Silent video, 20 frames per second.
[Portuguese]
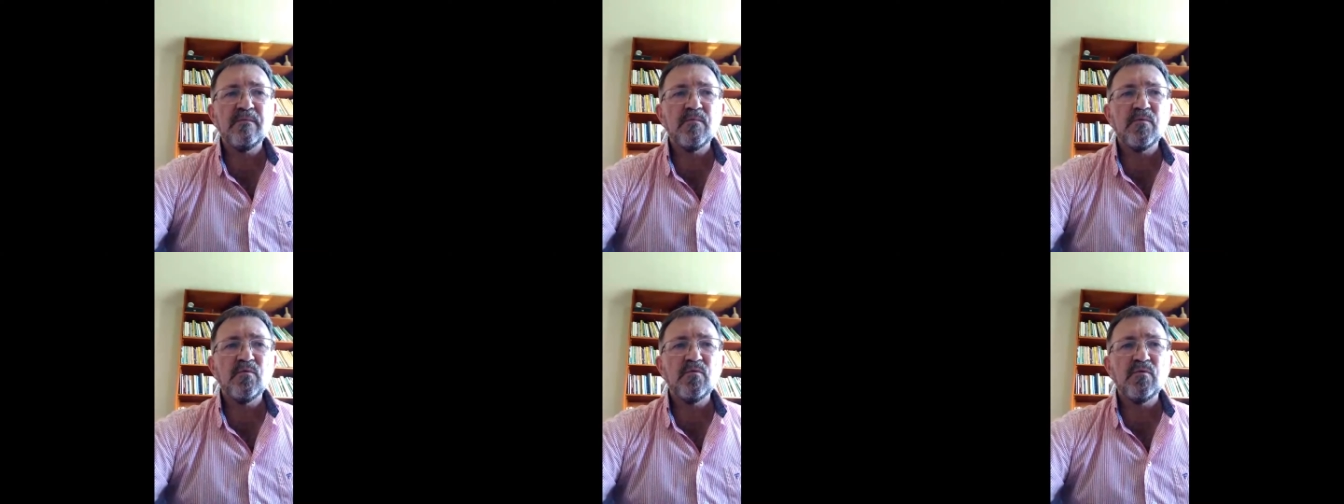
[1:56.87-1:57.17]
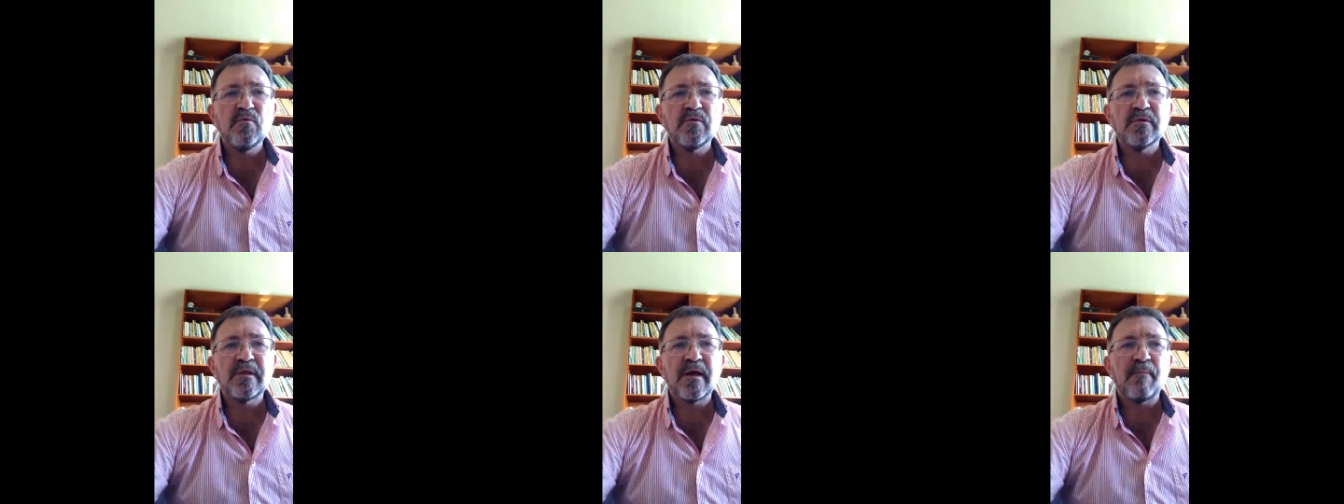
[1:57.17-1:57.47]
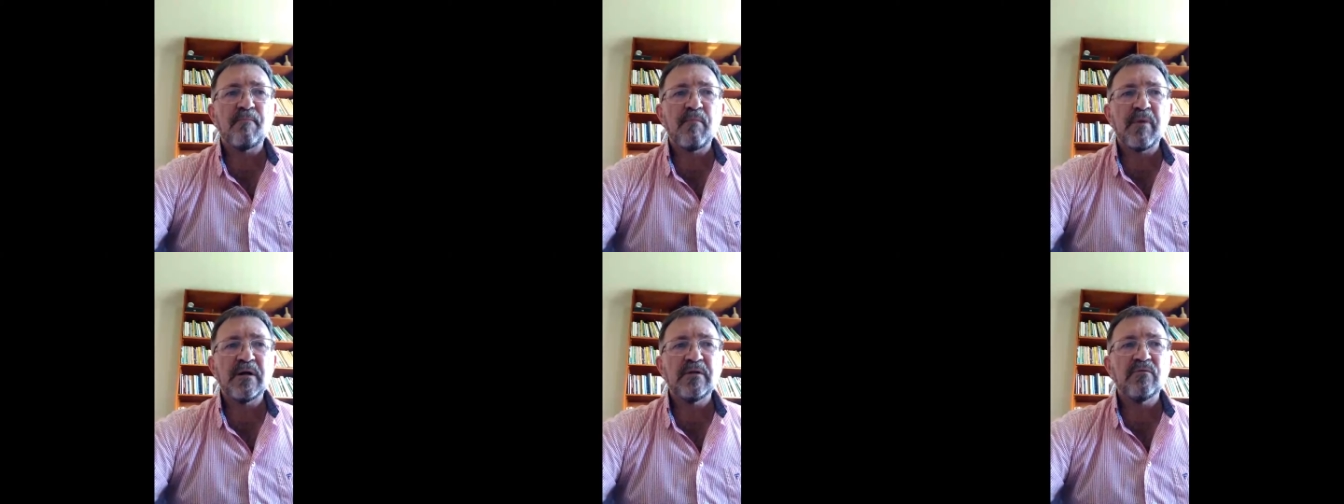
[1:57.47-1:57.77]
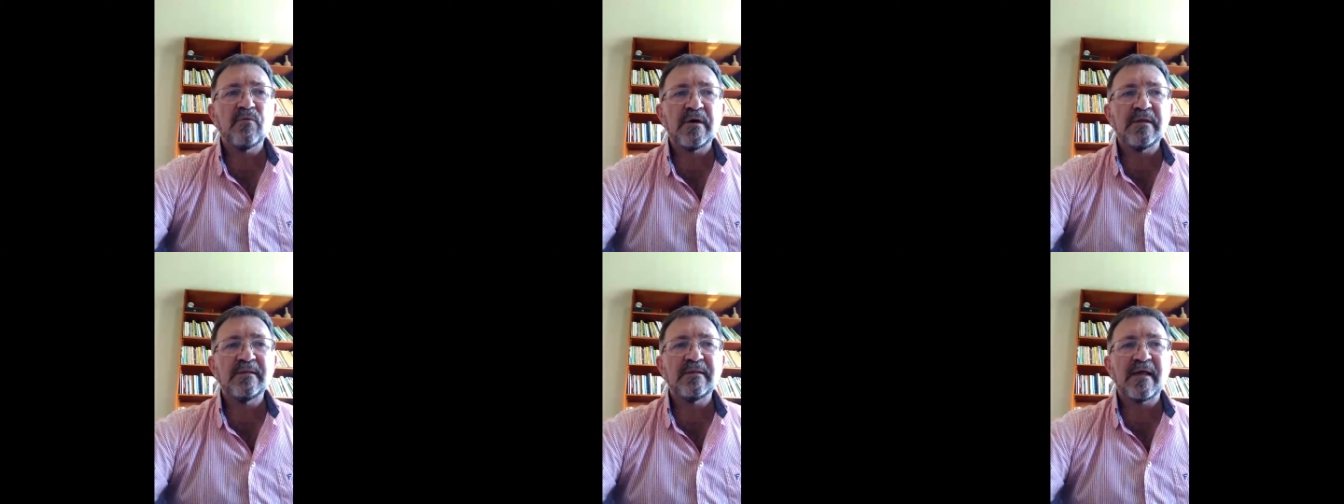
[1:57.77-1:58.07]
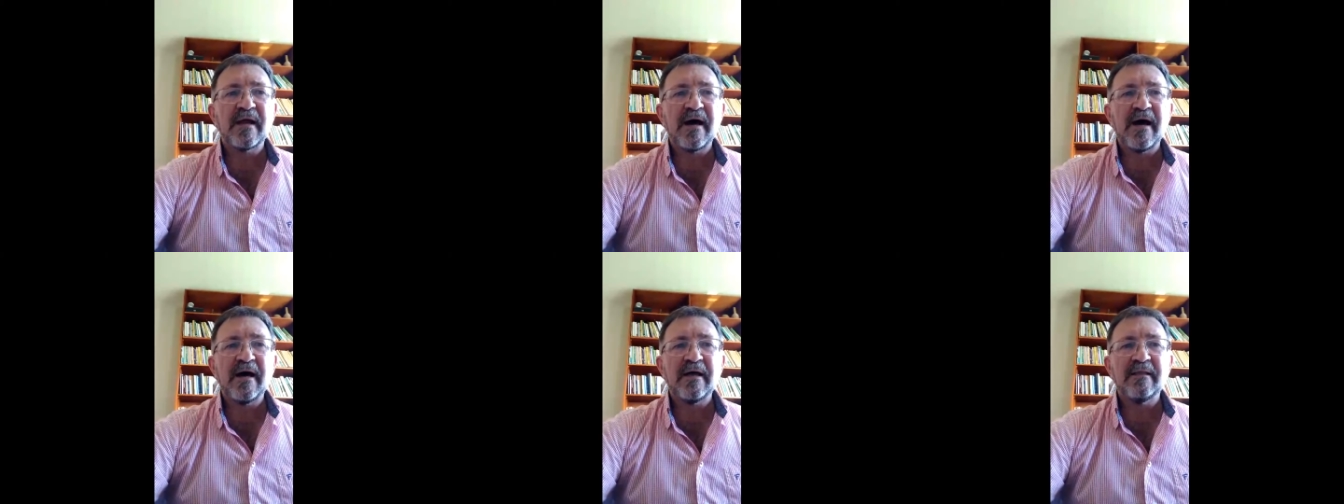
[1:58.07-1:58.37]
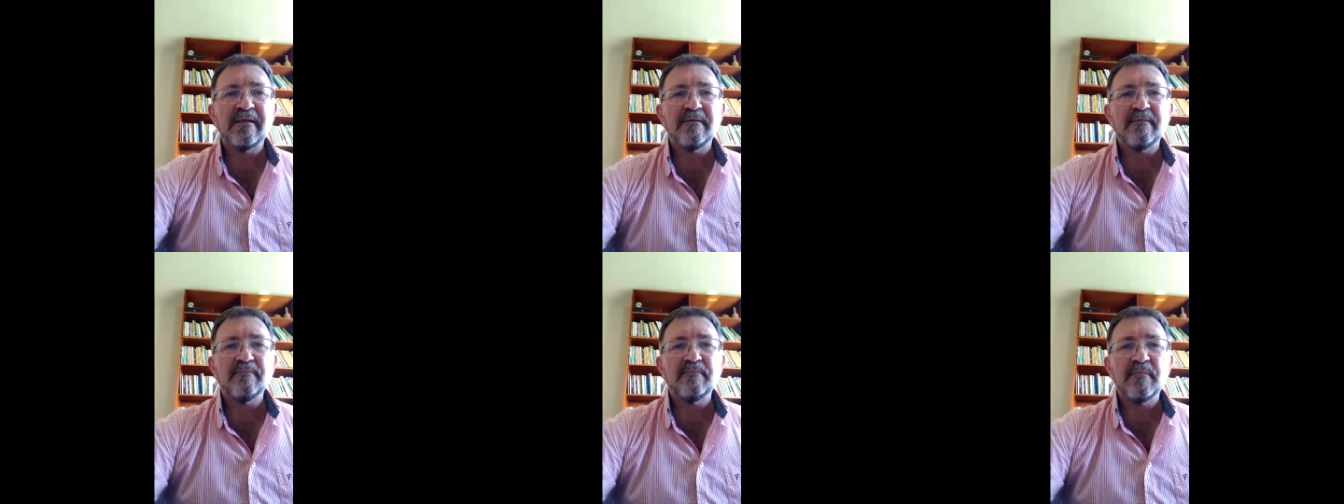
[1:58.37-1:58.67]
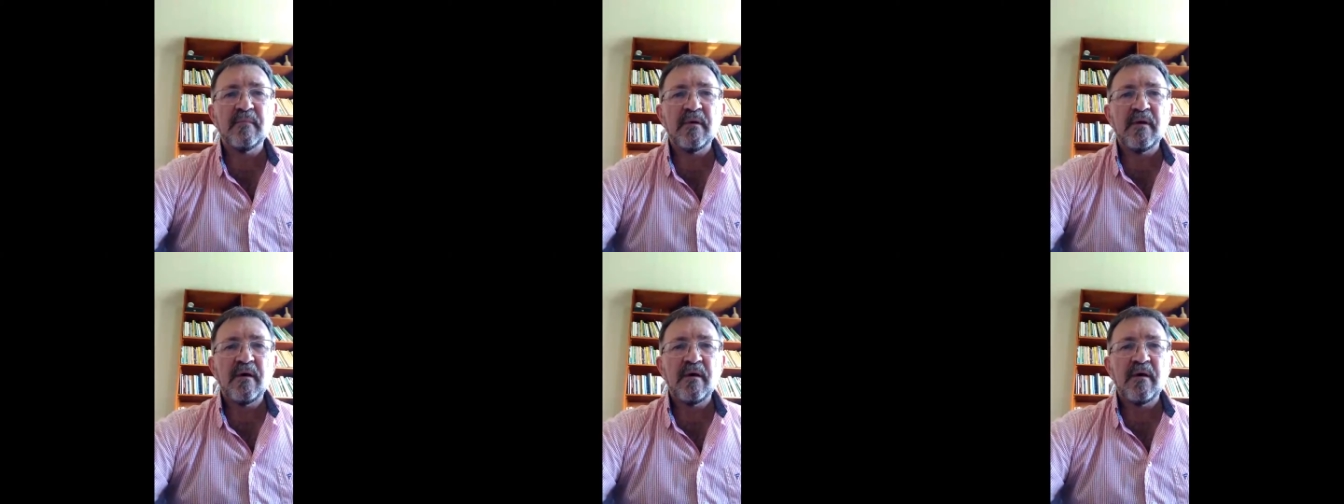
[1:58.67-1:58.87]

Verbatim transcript: muro tapando a entrada,